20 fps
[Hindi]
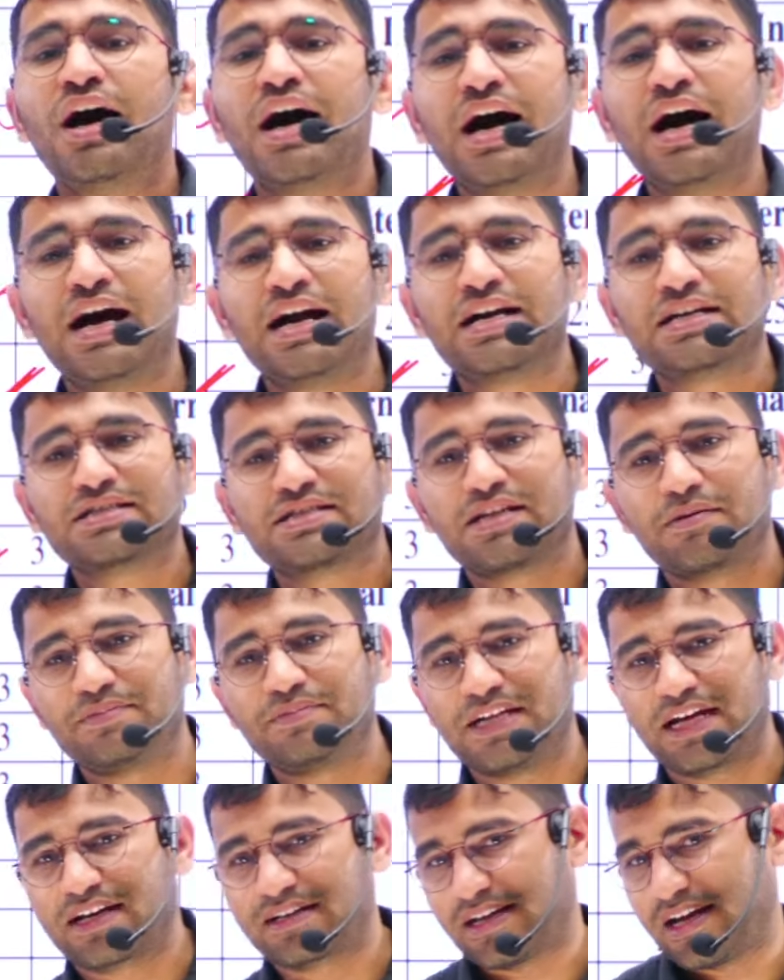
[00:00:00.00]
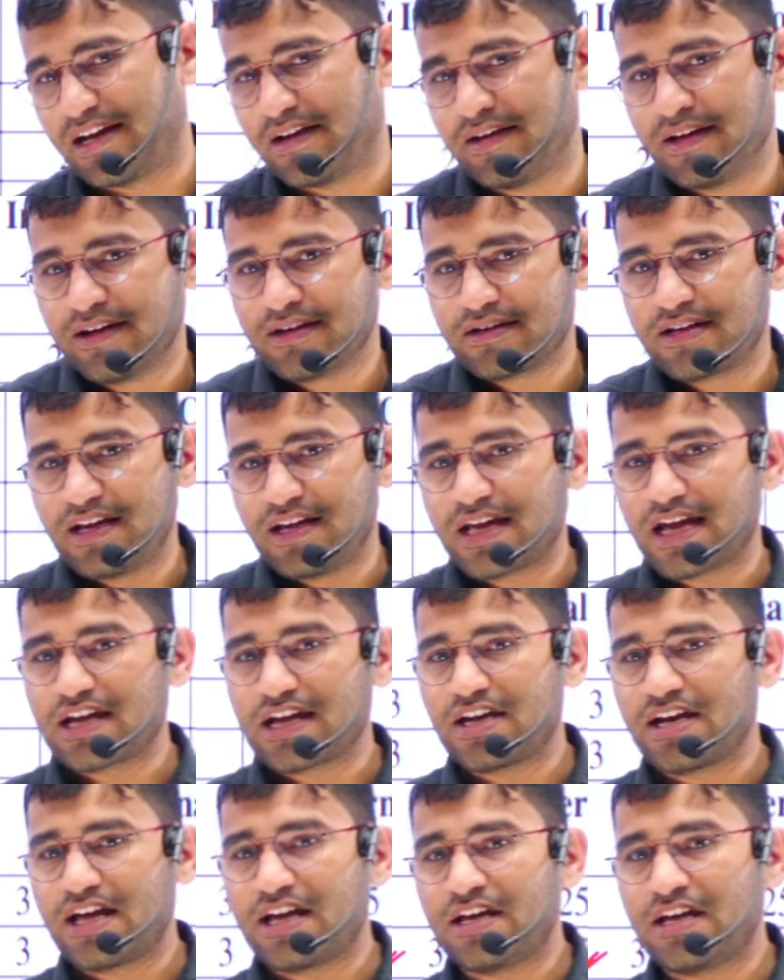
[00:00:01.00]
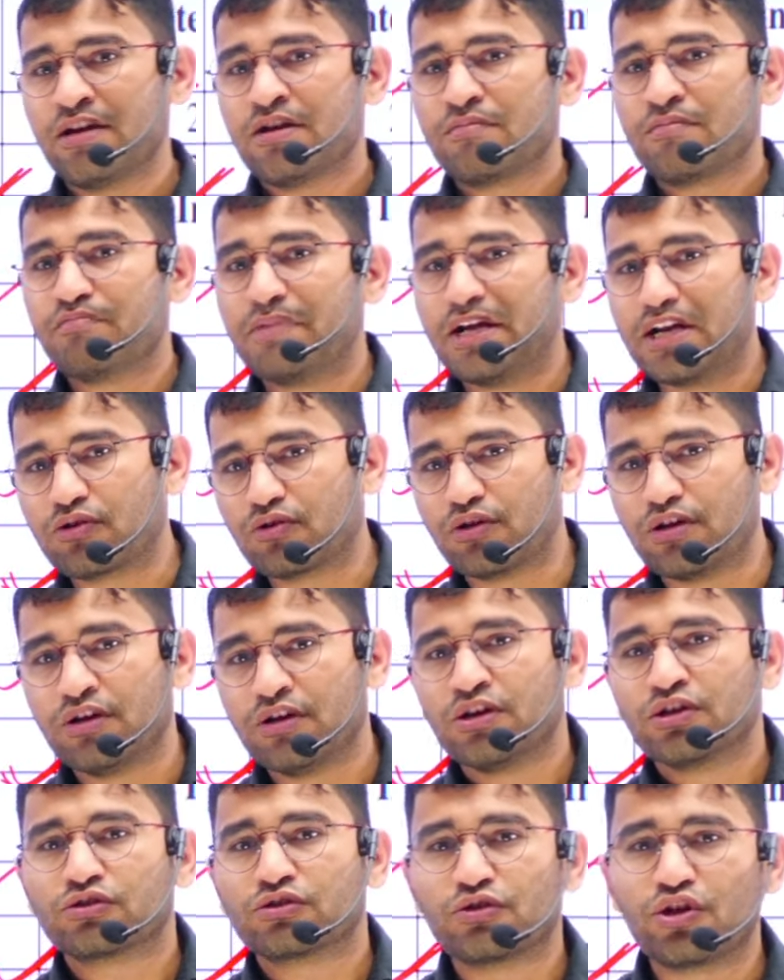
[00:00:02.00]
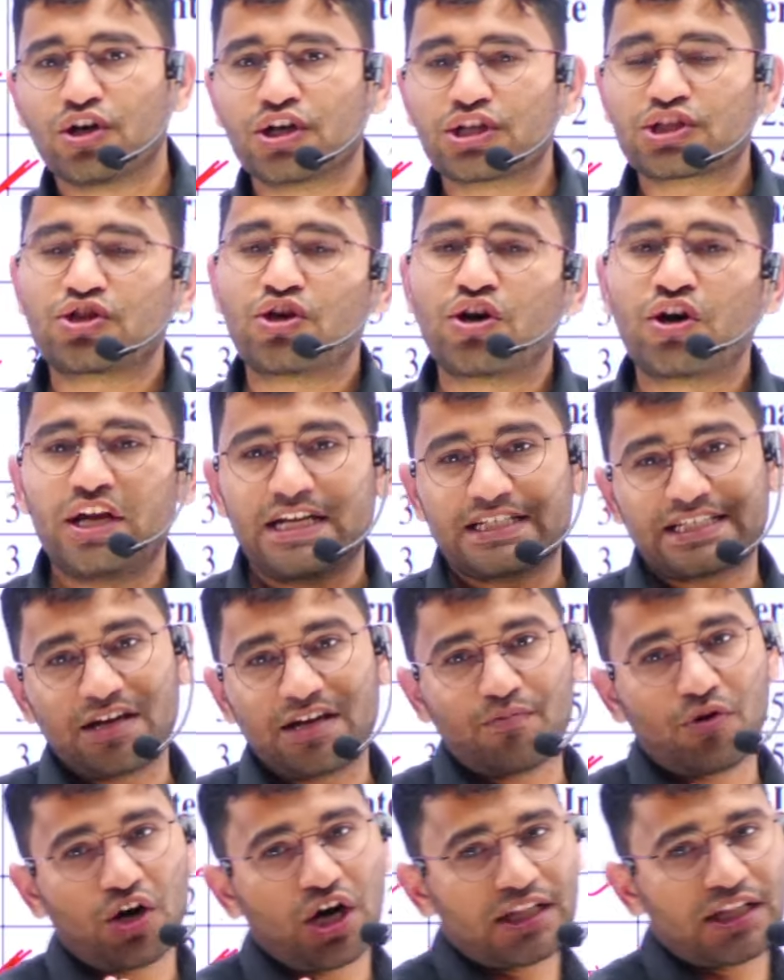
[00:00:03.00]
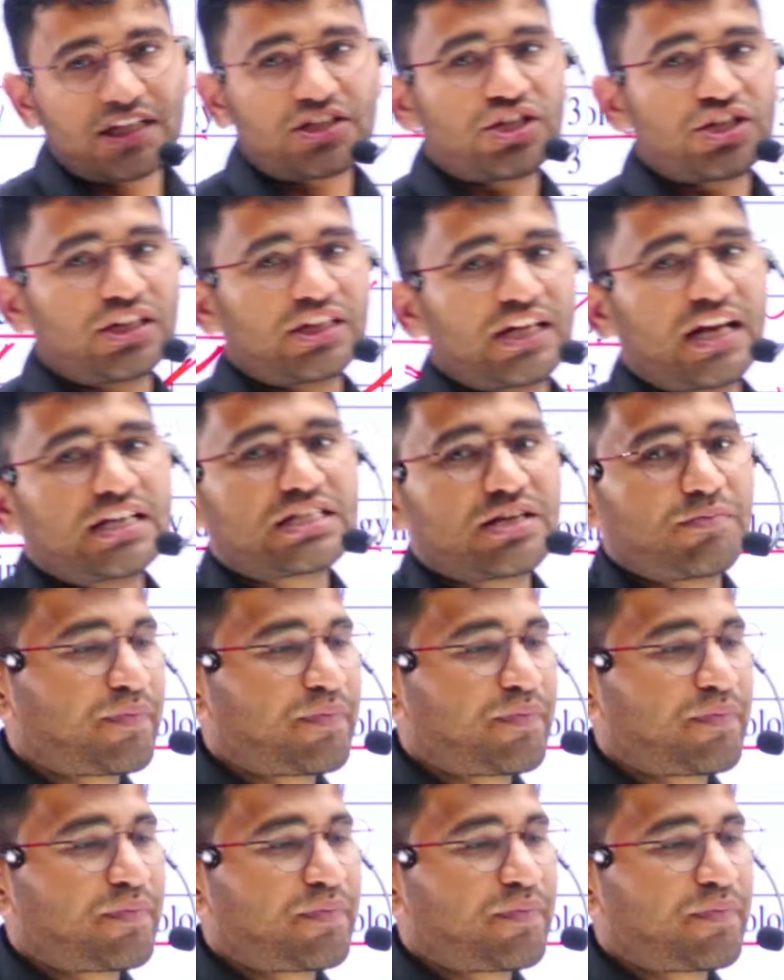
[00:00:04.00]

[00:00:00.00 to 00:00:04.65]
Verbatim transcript: आठ सब्जेक्ट हैं ठीक है कि नहीं बिल्कुल तो दोस्तों इसे बहुत अच्छी तरह से